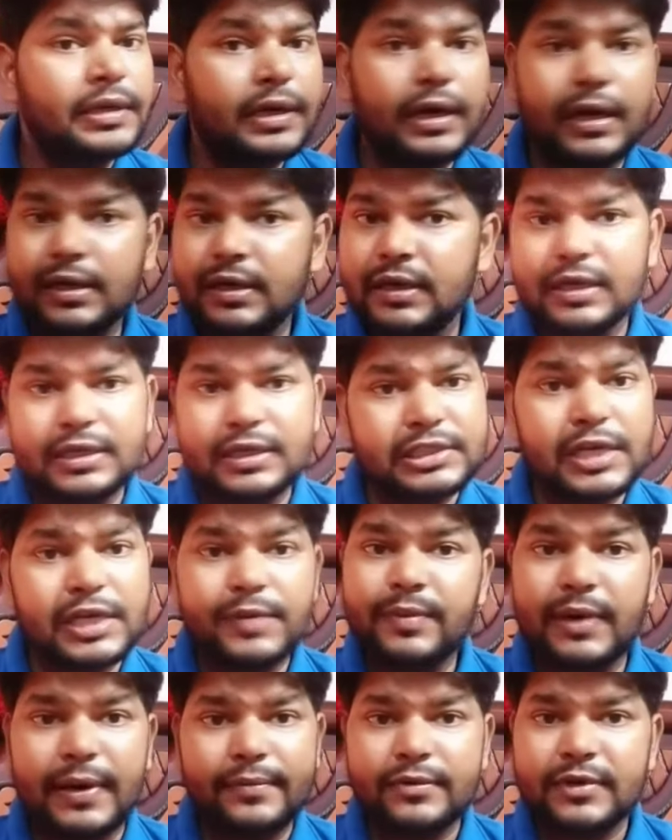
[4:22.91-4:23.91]
घटने की
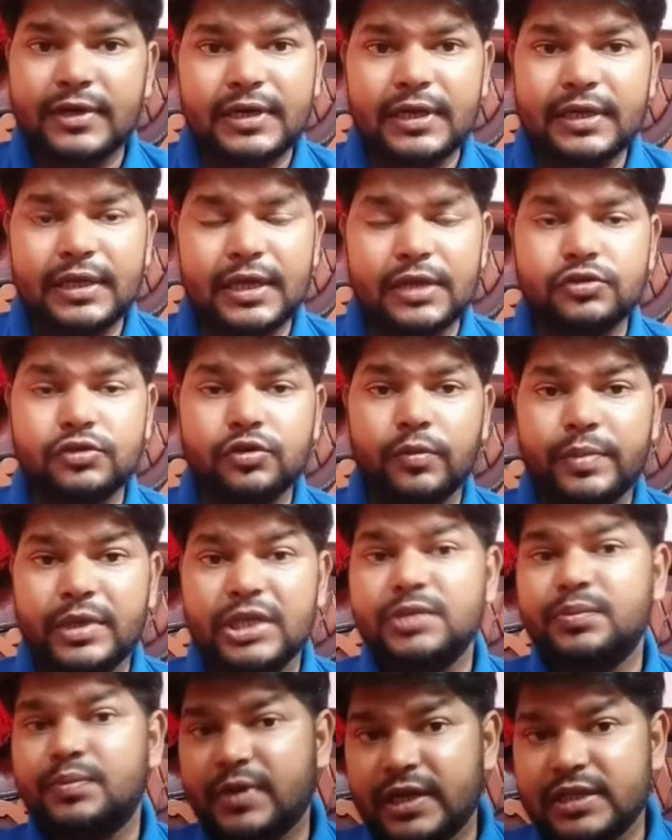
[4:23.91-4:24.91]
संभावना नहीं है जो
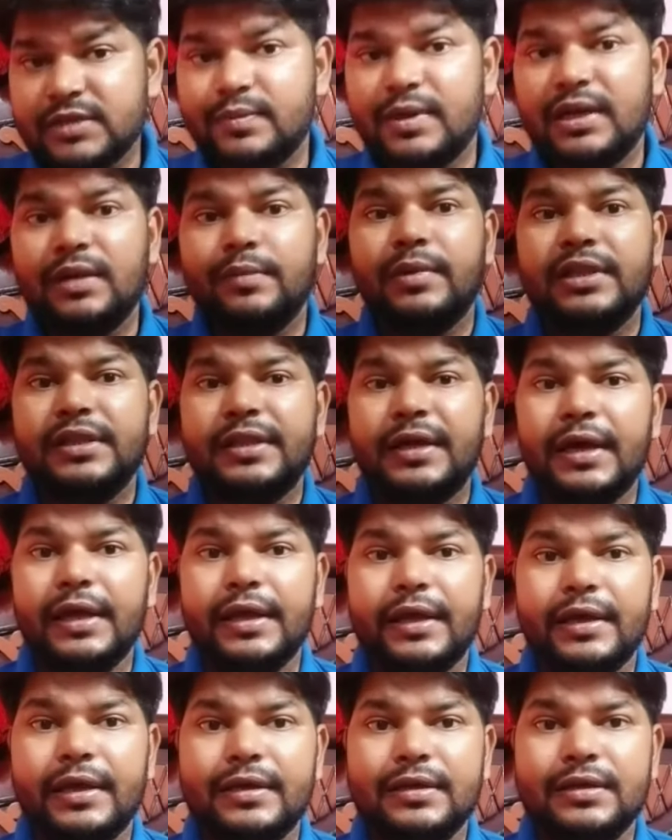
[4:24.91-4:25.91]
बेस प्राइस मैंने
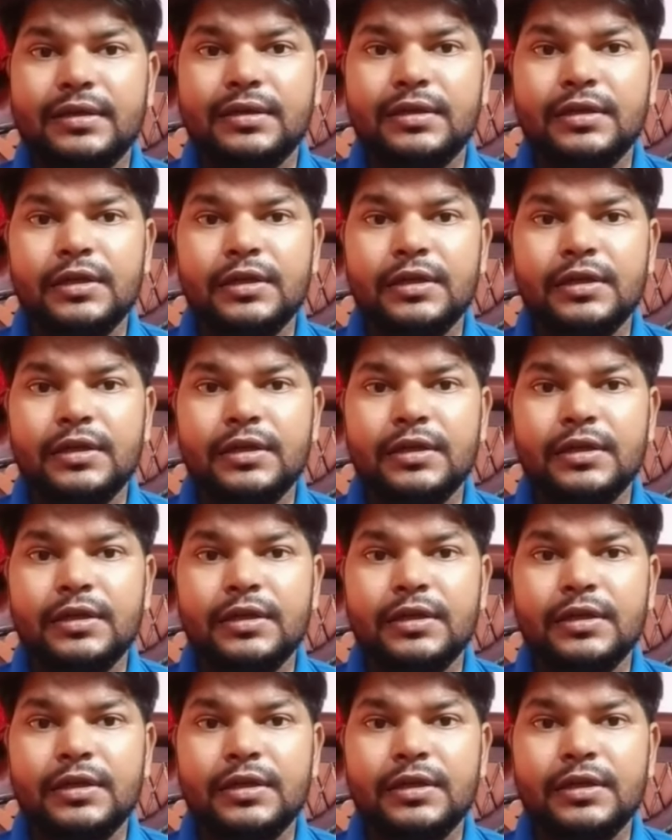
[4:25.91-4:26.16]
बताए हैं